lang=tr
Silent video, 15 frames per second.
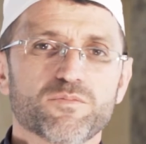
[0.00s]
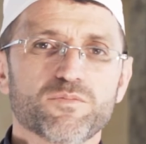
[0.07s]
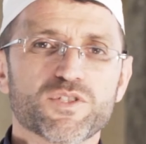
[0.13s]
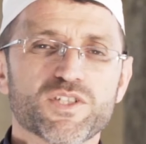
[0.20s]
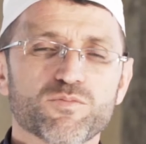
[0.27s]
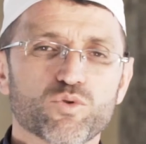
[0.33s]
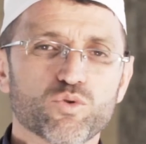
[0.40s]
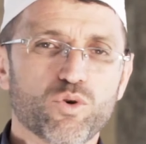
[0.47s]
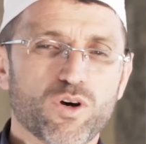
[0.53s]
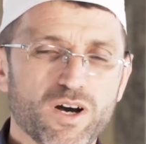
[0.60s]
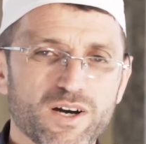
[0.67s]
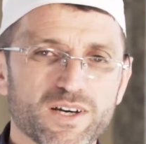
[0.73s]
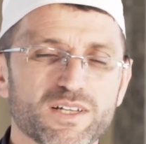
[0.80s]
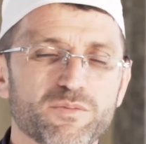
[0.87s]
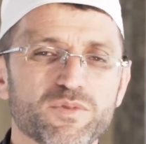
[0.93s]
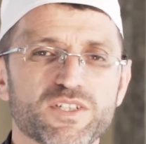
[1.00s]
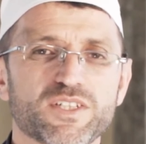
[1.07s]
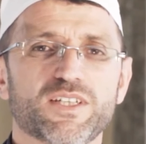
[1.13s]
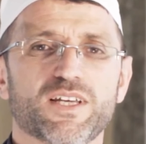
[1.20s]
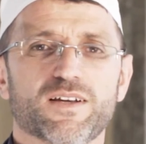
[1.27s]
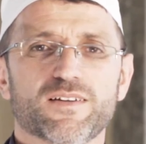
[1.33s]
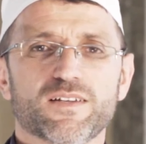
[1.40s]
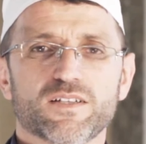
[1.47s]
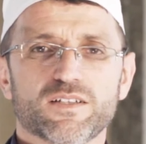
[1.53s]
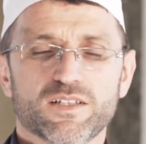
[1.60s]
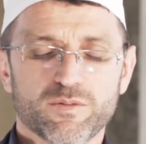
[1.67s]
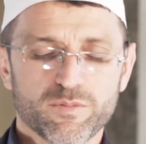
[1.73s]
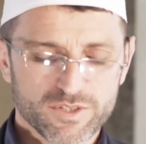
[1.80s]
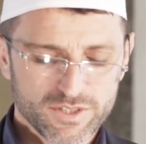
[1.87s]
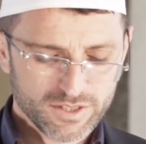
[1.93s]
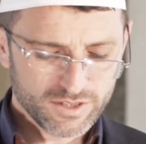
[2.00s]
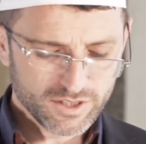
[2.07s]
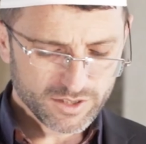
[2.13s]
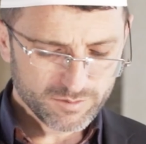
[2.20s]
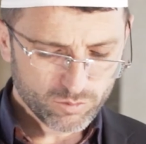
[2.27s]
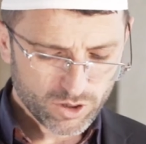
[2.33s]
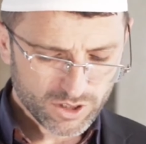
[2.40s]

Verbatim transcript: bizim ruh halimizi de Ramazan'daki